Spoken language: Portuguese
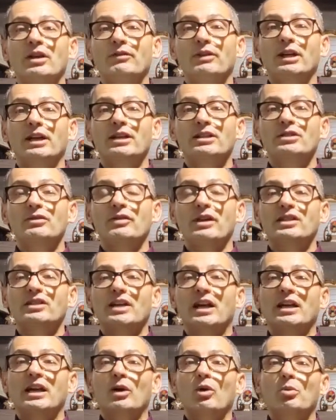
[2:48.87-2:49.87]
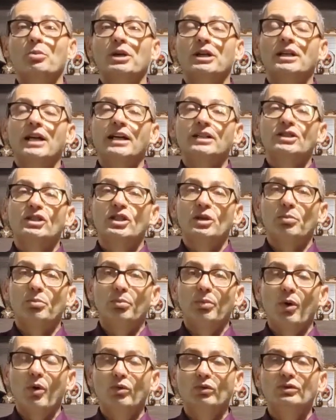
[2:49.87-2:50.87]
Navegantes vai estar na comunidade de
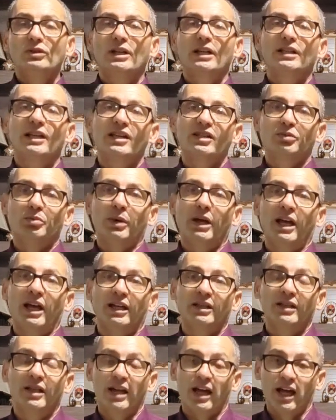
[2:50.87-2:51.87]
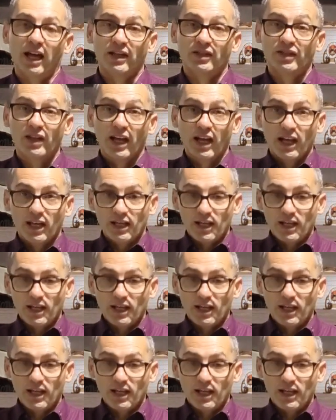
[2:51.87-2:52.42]
Ponta das Pedras.